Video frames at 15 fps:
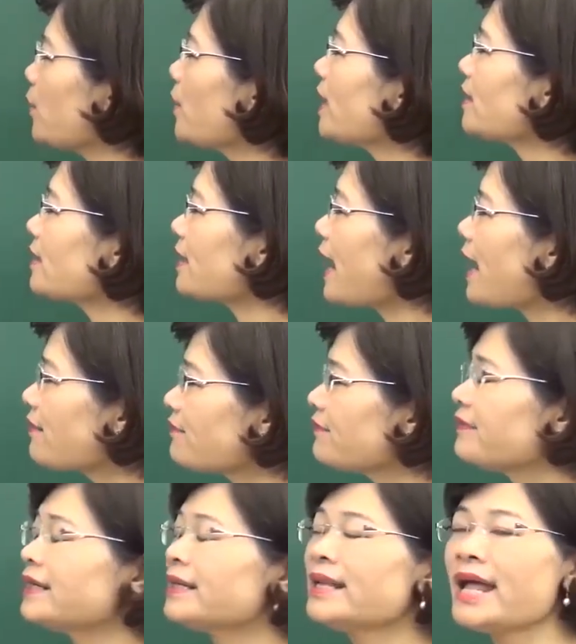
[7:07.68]
quyết các
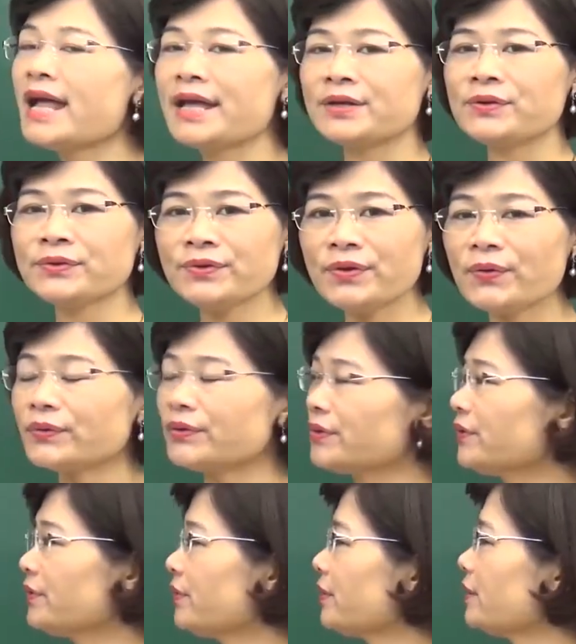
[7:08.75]
vấn đề đối nội
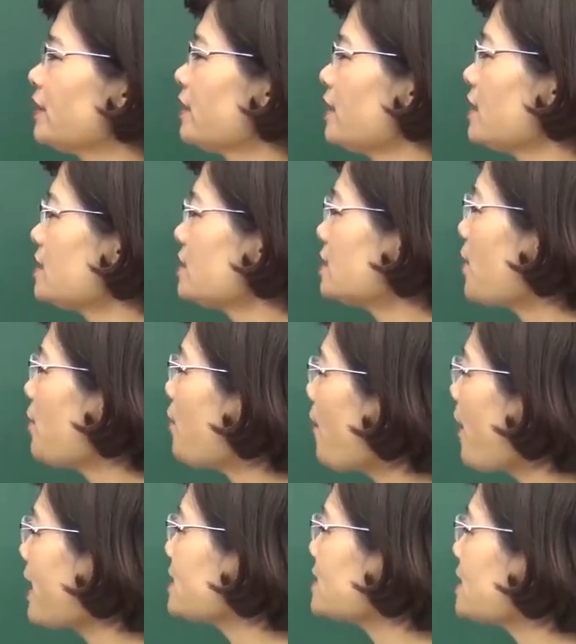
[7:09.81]
chống
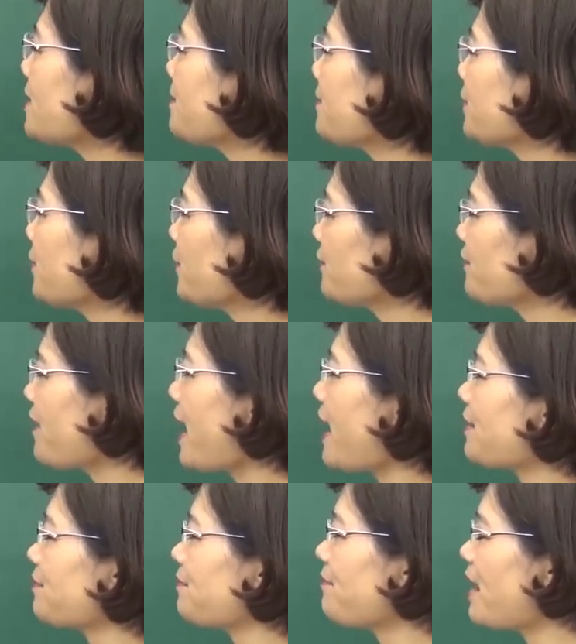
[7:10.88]
ngoại xâm nội phản
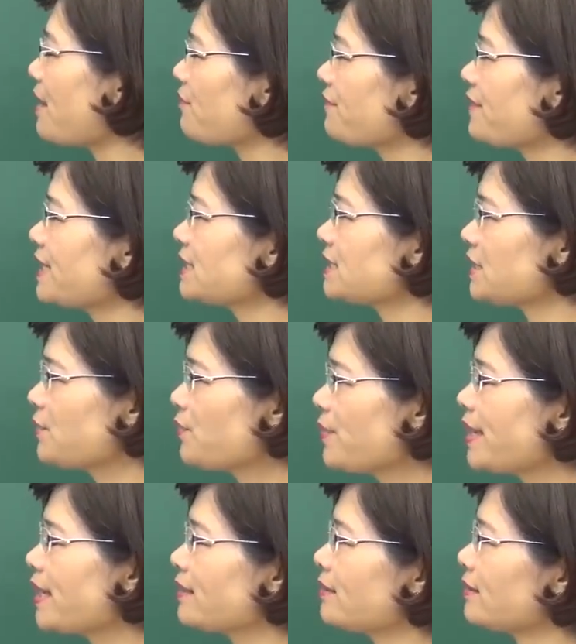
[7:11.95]
bảo vệ chính
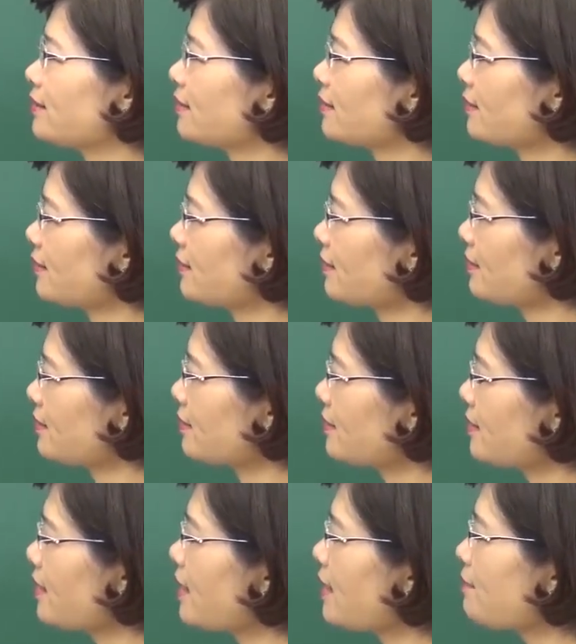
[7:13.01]
quyền
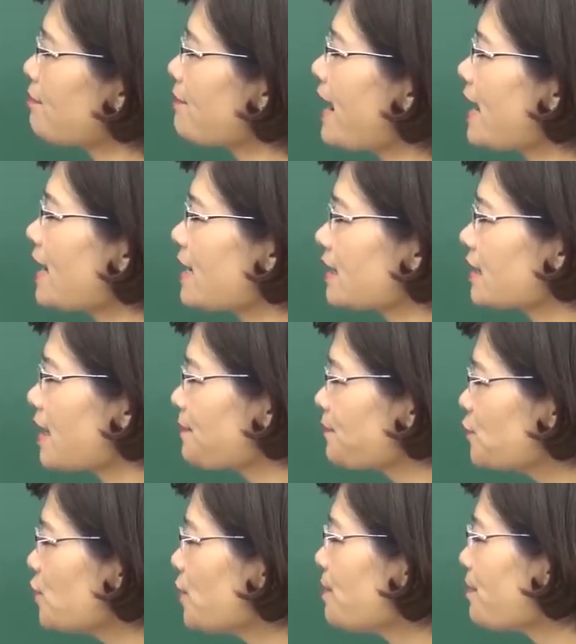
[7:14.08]
ba là tập
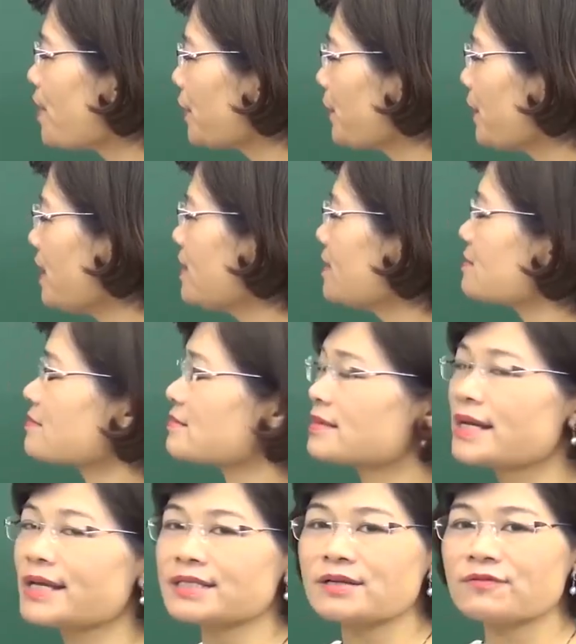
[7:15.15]
trung mọi nguồn lực
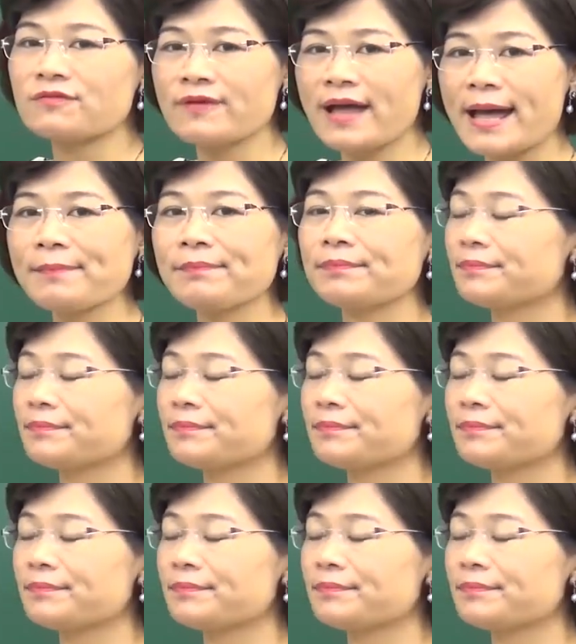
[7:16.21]
để chống pháp